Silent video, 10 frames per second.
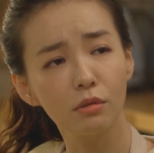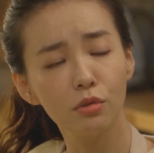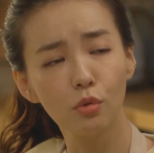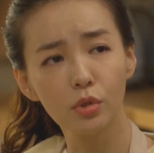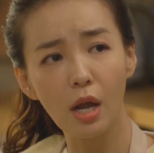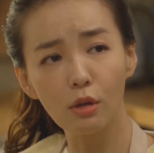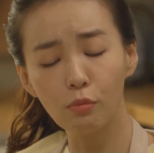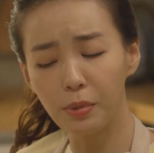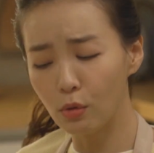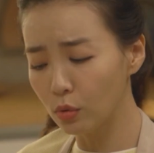당신 요새 하도
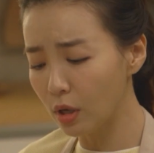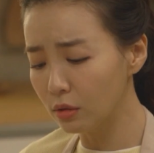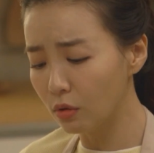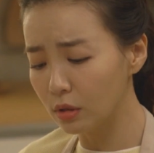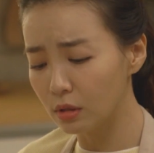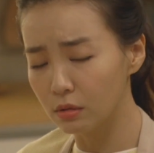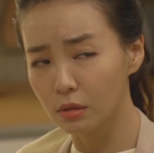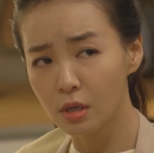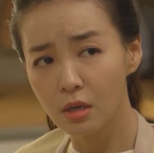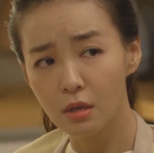피곤해하는 것 같아서
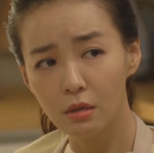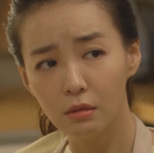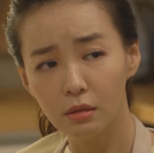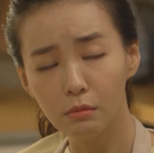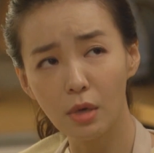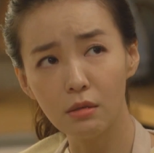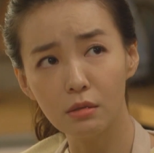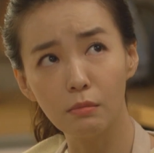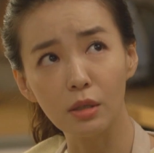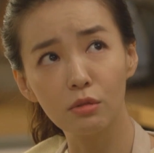흑마늘
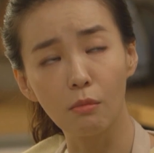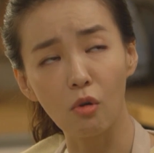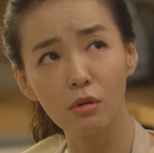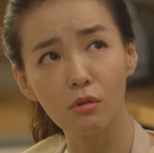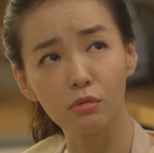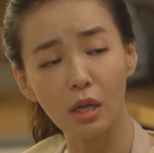좀 만들어 먹이려고